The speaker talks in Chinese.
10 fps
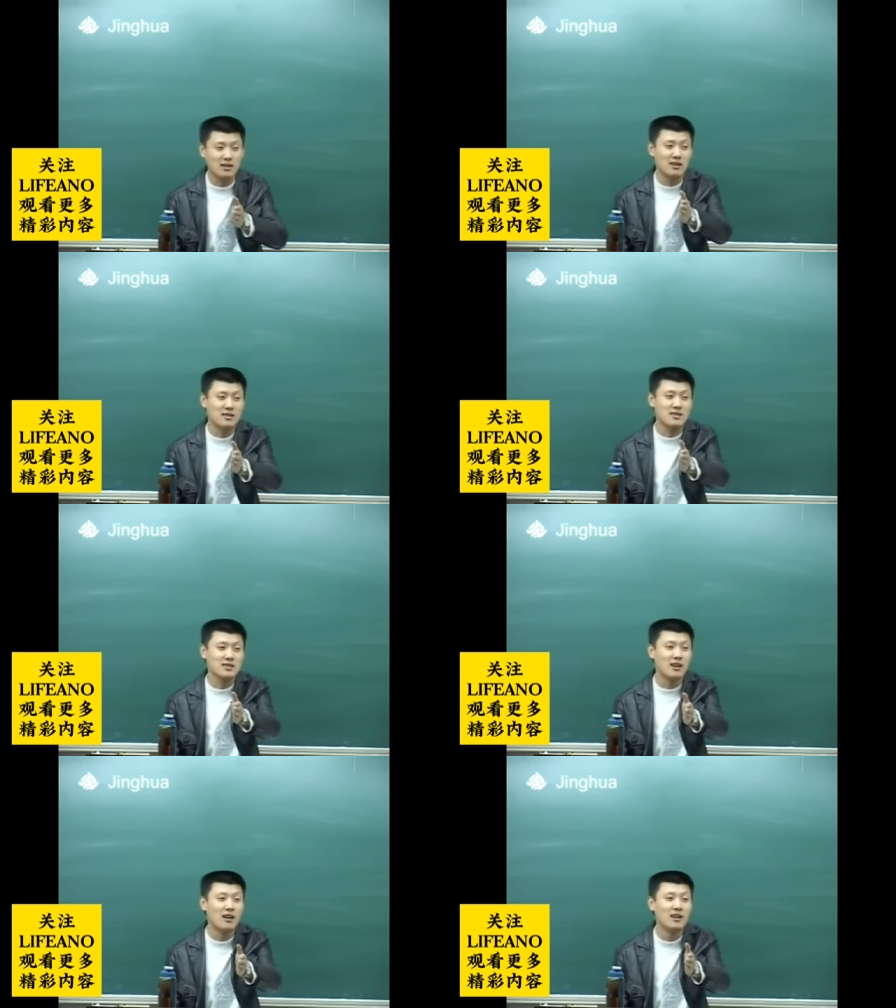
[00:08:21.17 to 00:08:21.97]
只能
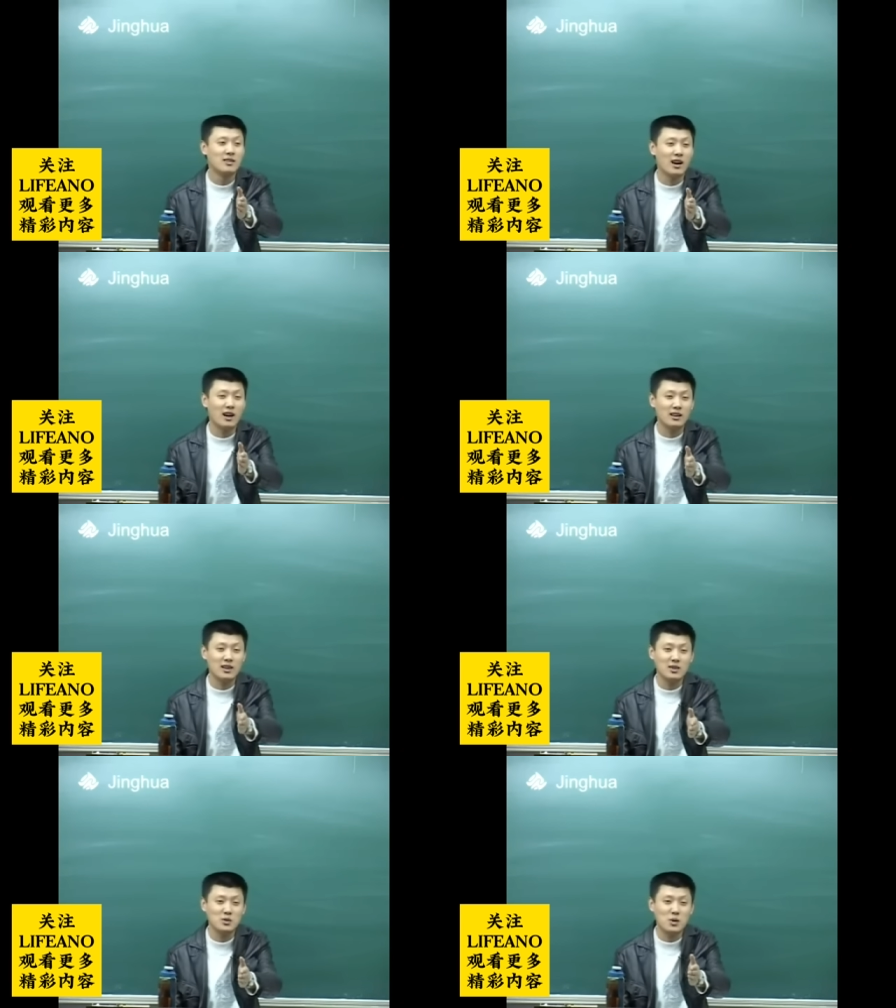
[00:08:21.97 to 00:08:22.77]
直行，是吧？
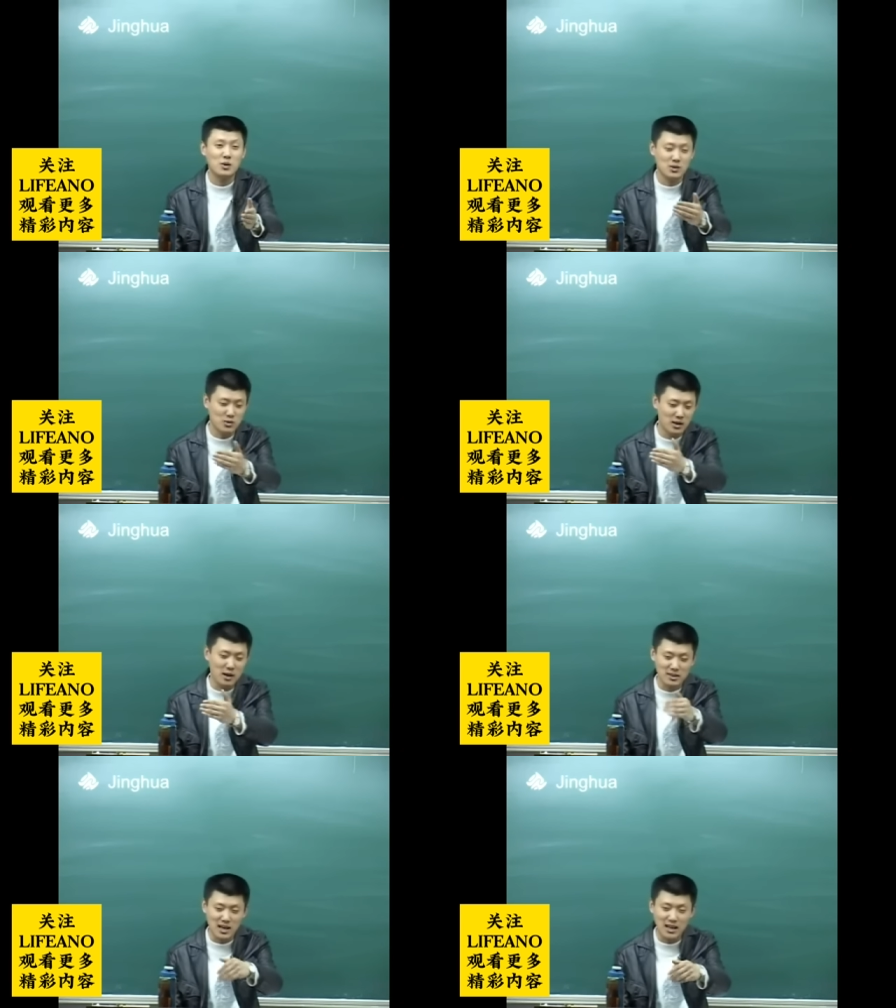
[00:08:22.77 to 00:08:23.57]
要你说我想去
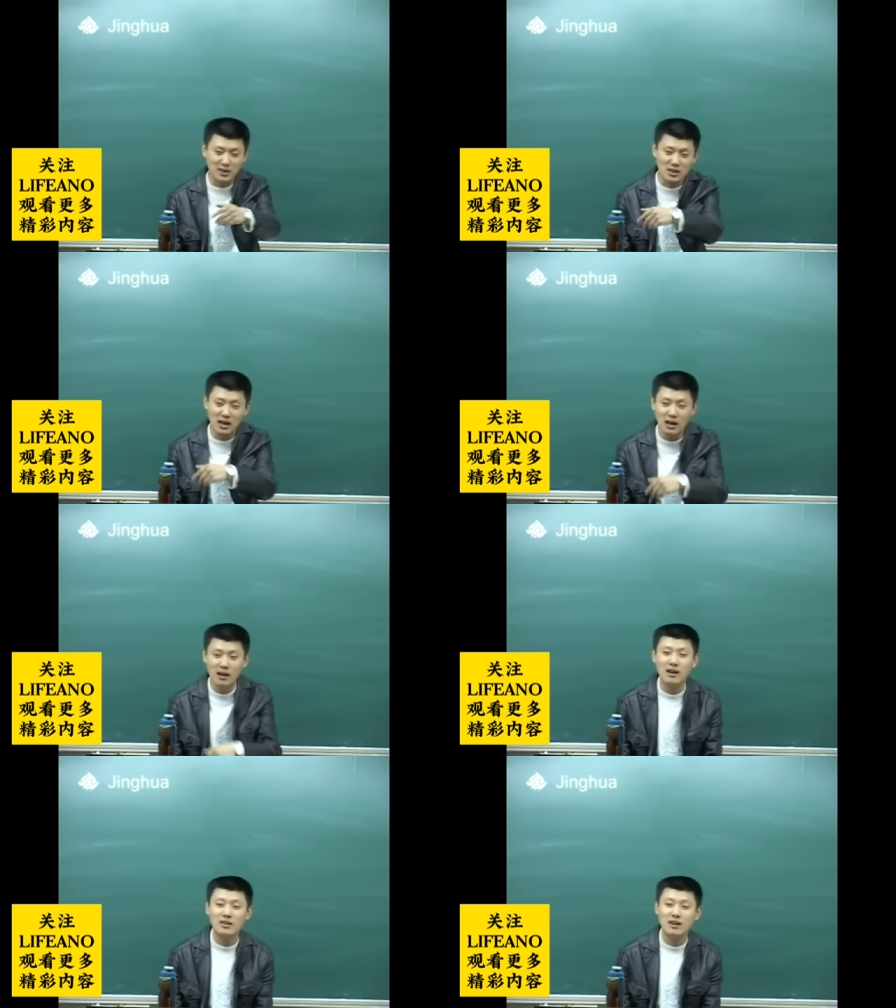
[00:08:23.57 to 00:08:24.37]
那边，下来倒车，
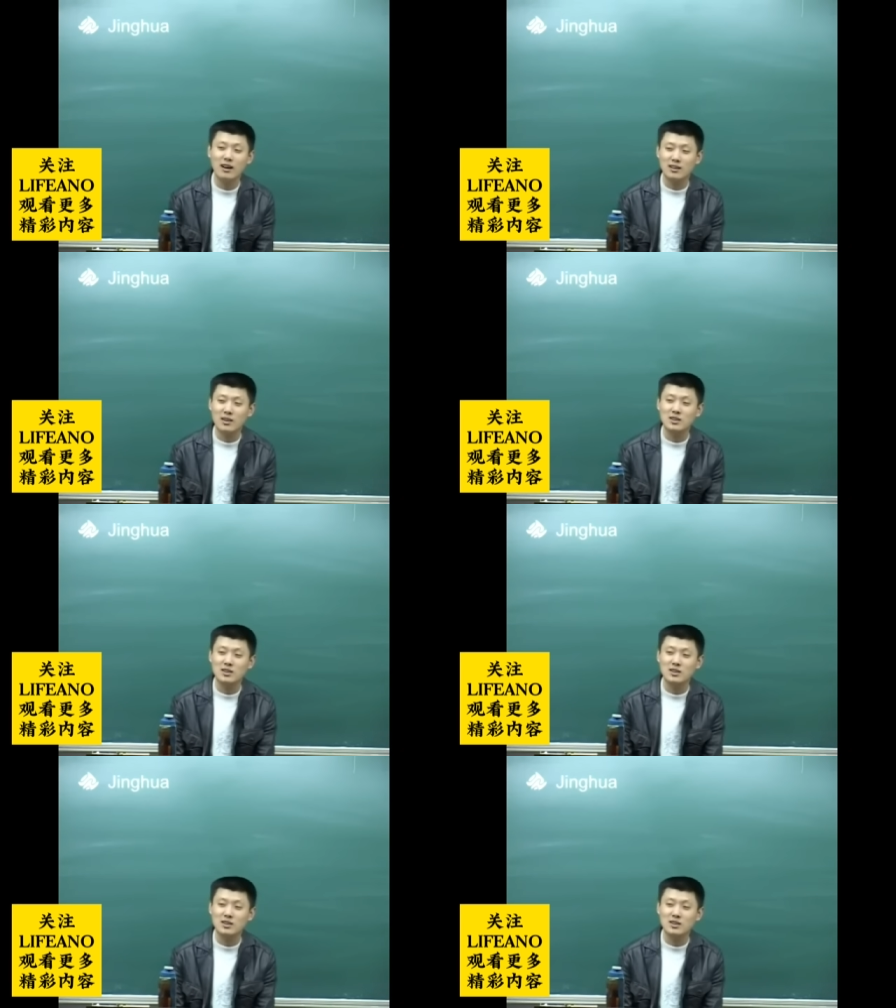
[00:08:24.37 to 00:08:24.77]
是吧？